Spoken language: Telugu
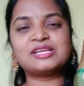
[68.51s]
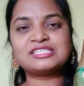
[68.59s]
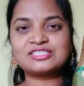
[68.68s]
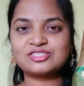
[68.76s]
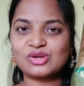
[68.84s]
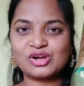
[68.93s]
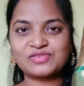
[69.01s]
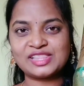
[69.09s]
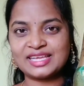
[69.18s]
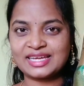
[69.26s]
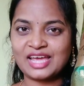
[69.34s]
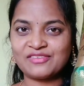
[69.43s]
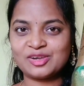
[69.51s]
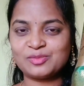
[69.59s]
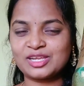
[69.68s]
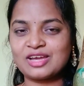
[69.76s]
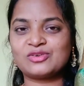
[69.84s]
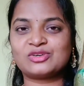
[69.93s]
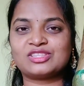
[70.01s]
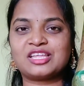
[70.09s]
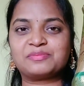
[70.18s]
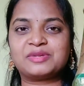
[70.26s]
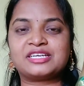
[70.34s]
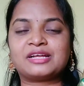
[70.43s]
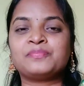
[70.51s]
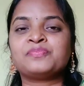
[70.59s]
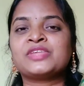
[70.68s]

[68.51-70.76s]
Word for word: మంచి స్టాక్ వీళ్ళ దగ్గర అవైలబుల్గా ఉంటుందన్నమాట